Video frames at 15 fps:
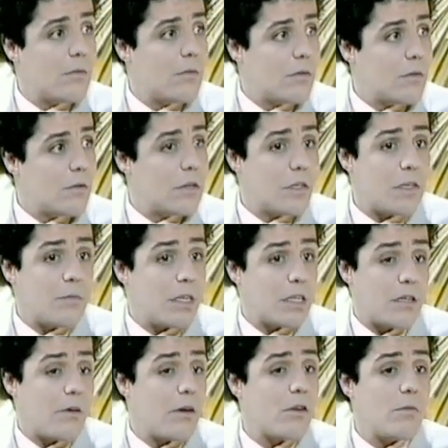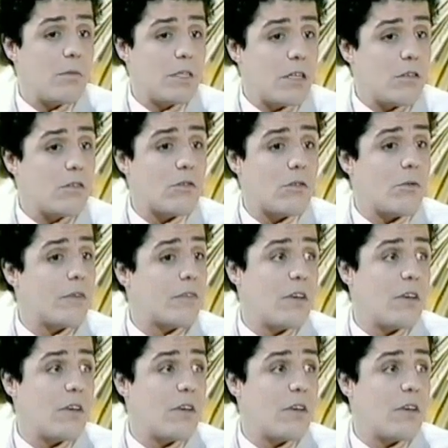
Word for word: personas eran? estaban comentando sobre